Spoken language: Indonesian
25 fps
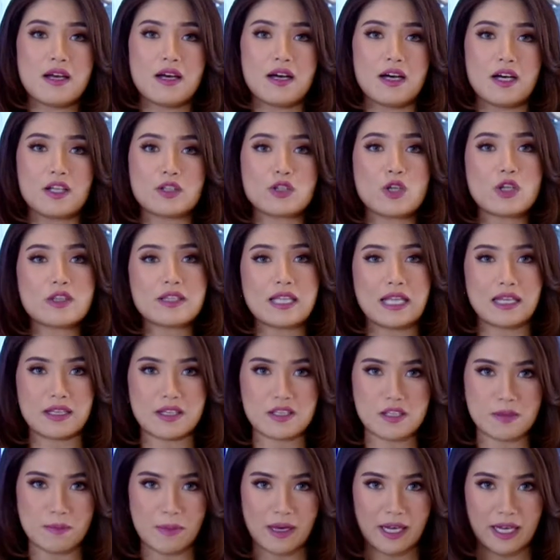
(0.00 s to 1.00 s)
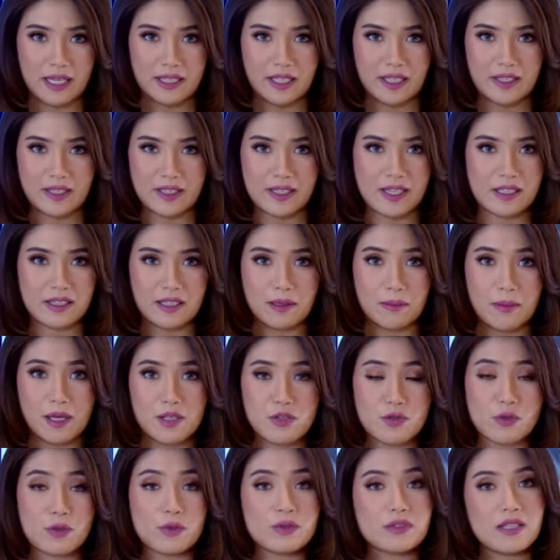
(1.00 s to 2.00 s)
uh, total kesepakatan tidak
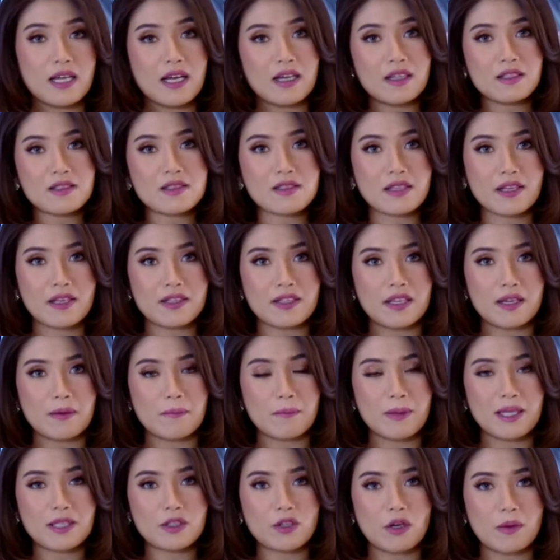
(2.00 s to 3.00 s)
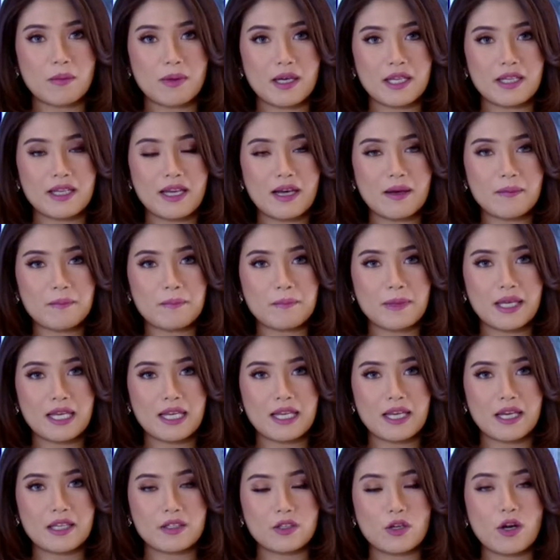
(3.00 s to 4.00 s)
termasuk utang sekitar 4,6
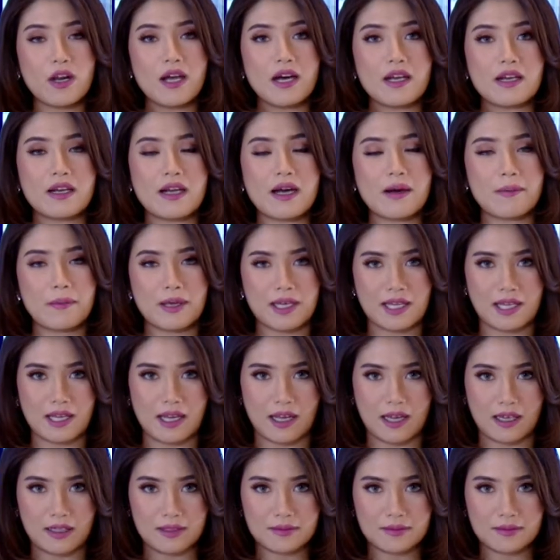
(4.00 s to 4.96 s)
miliar dolar Amerika.